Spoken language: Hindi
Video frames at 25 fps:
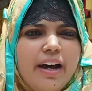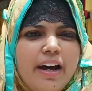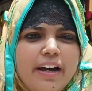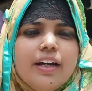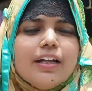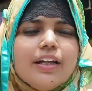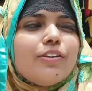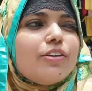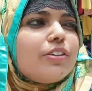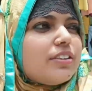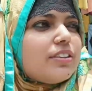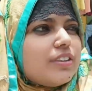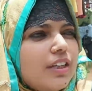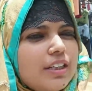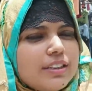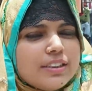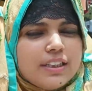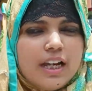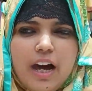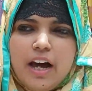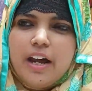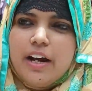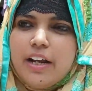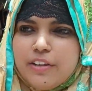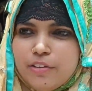ना तो इसलिए
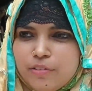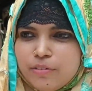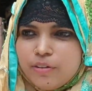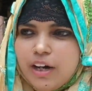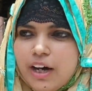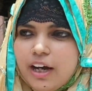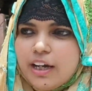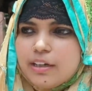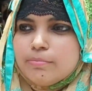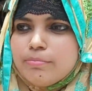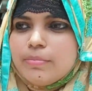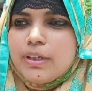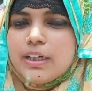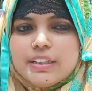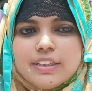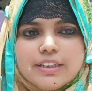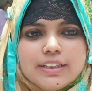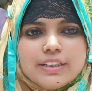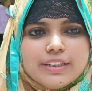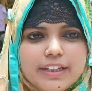सारा दुकान बंद